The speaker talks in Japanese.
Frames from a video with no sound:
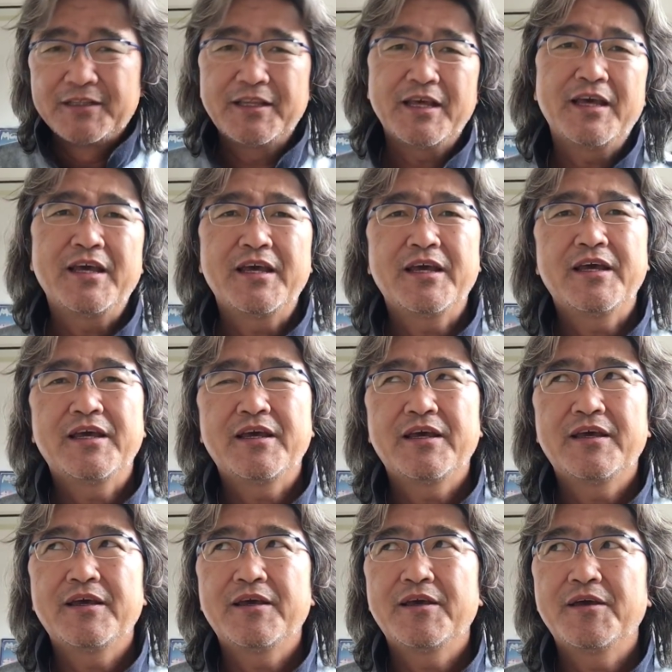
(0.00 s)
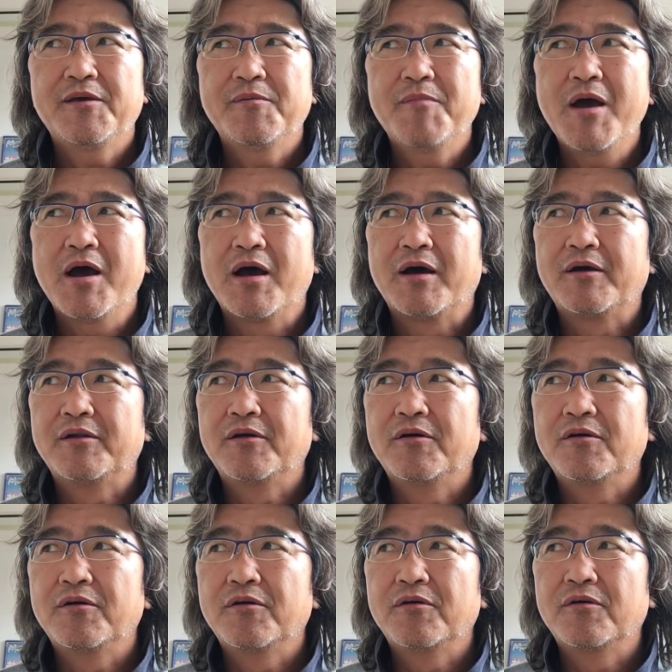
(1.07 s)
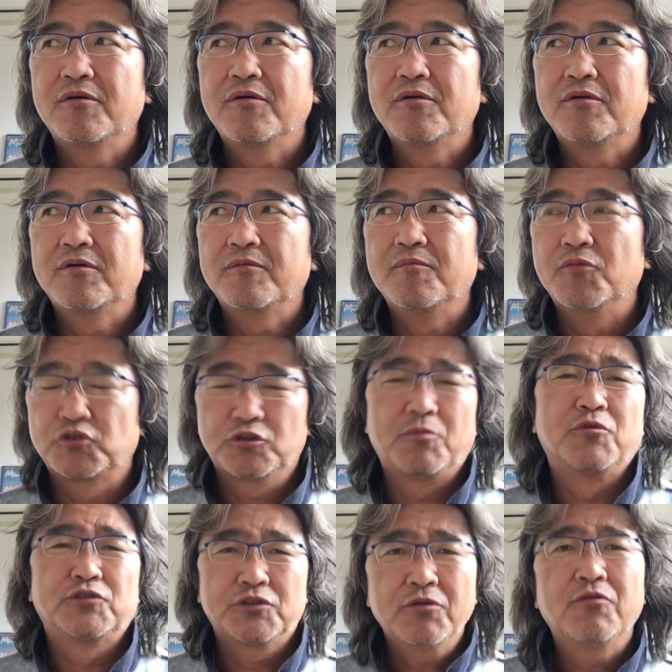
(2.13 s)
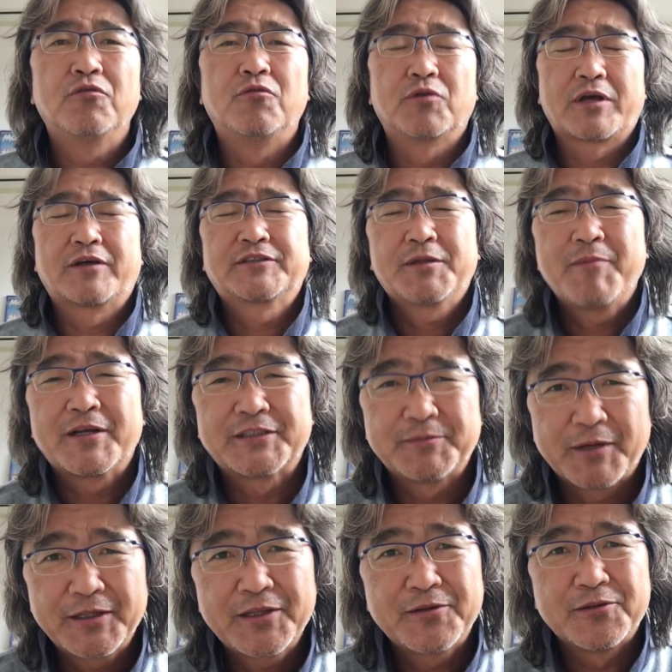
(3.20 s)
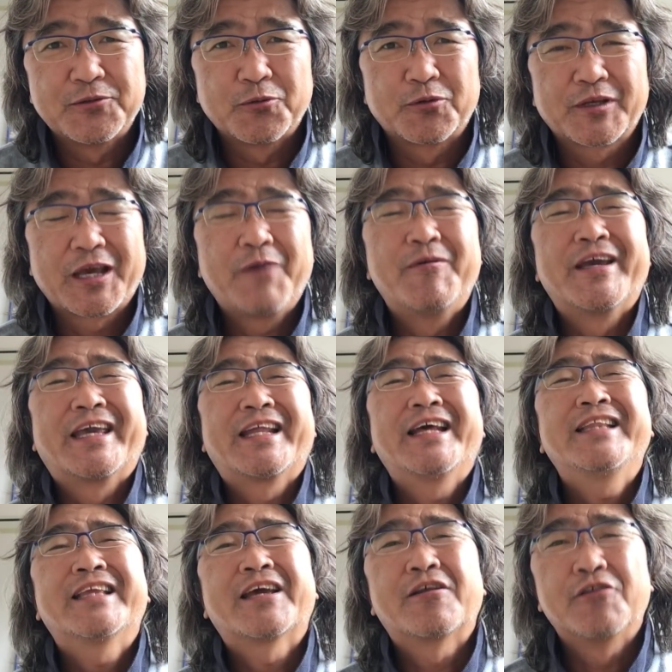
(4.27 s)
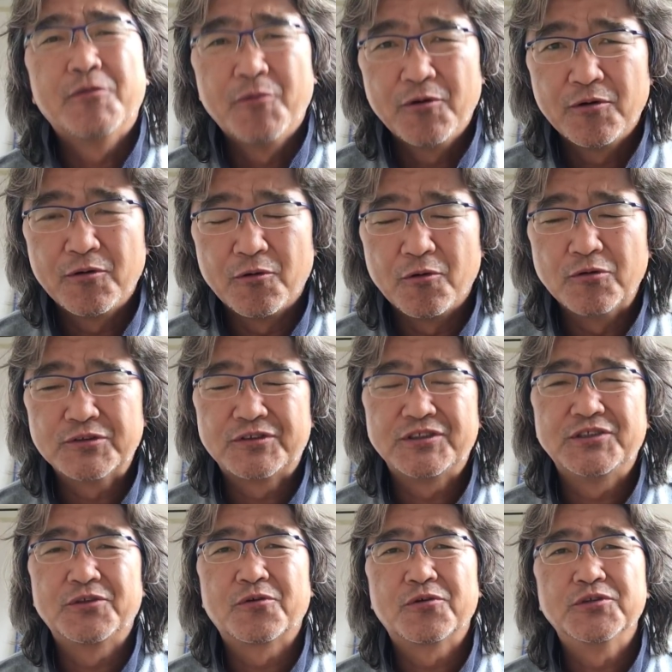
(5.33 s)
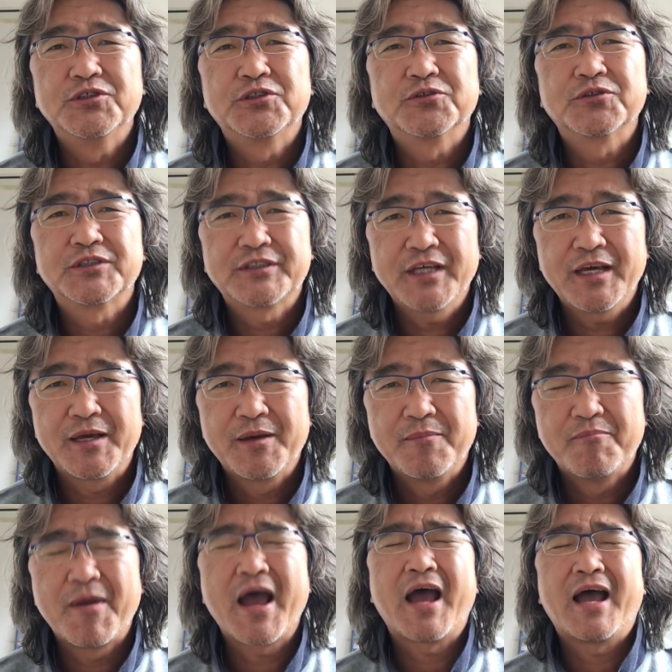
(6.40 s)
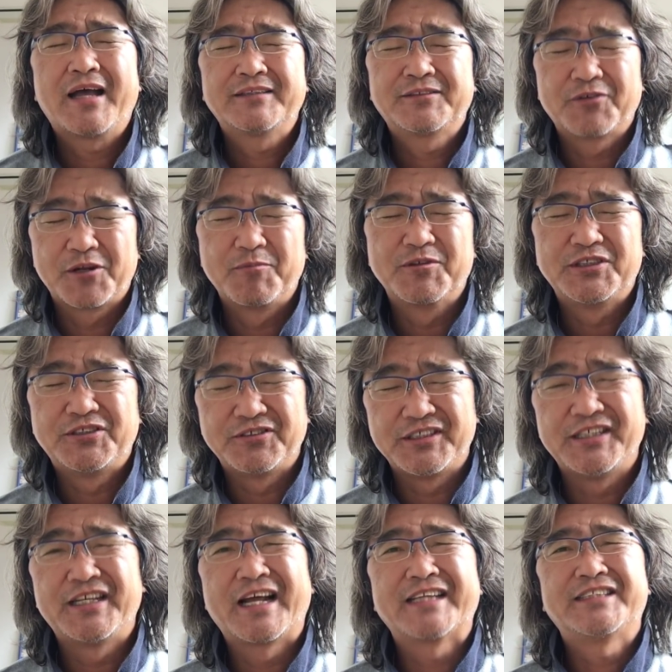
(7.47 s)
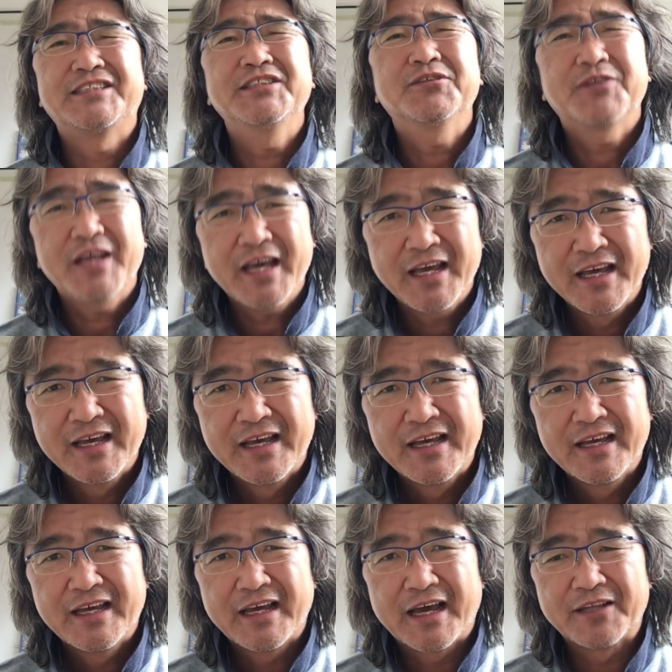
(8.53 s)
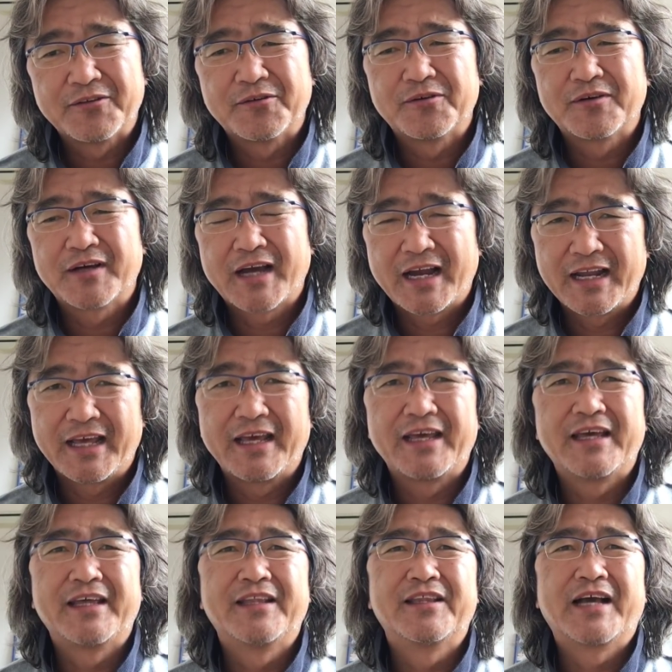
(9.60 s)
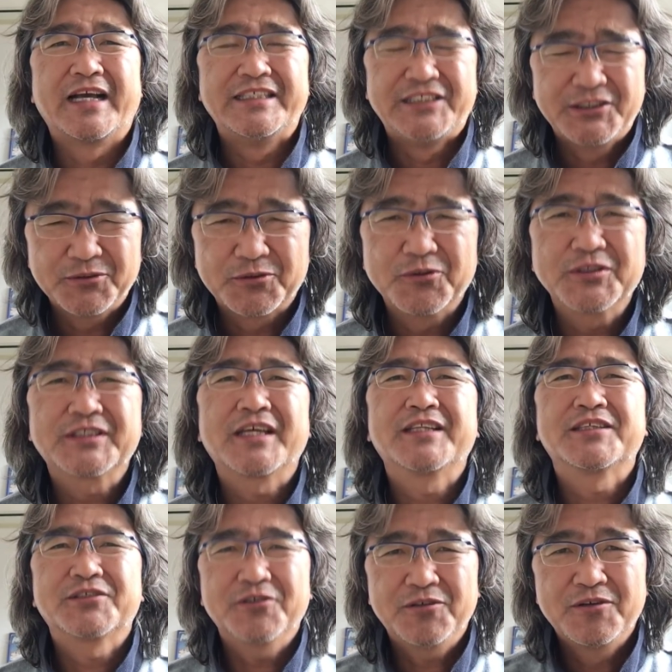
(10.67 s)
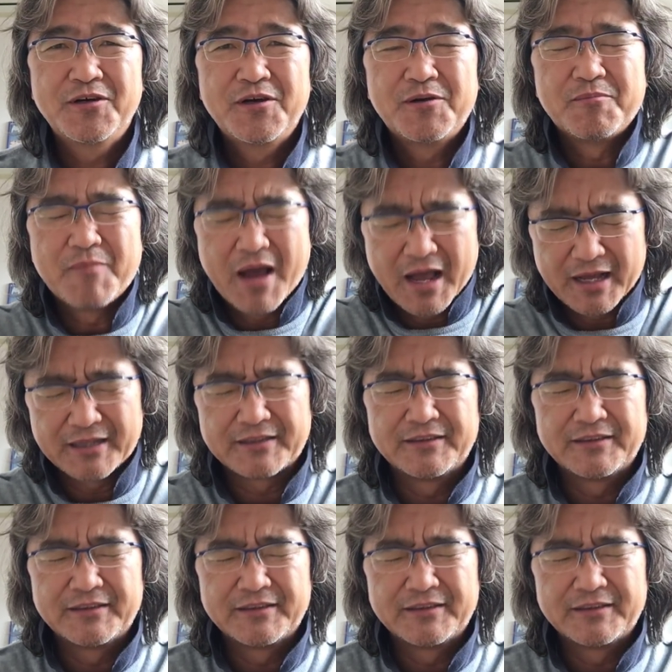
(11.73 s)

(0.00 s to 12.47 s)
で、まあ、もちろんもちろんお客様集まってるのにドタキャンはいけないんだけれども、大筋の論調として、まあ、それもジュリーらしいよね。あの、彼が意地を通したんでしょ。まあ、